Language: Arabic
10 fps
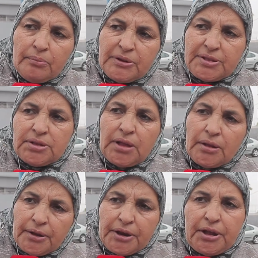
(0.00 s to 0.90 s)
مر
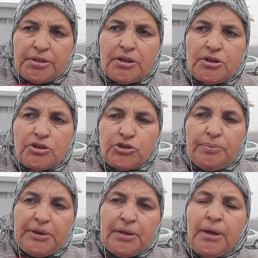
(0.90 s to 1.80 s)
سلطان للرياضة
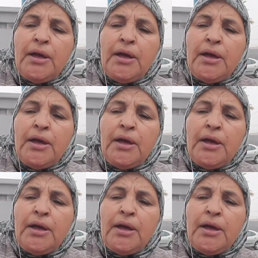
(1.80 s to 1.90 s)
للجميع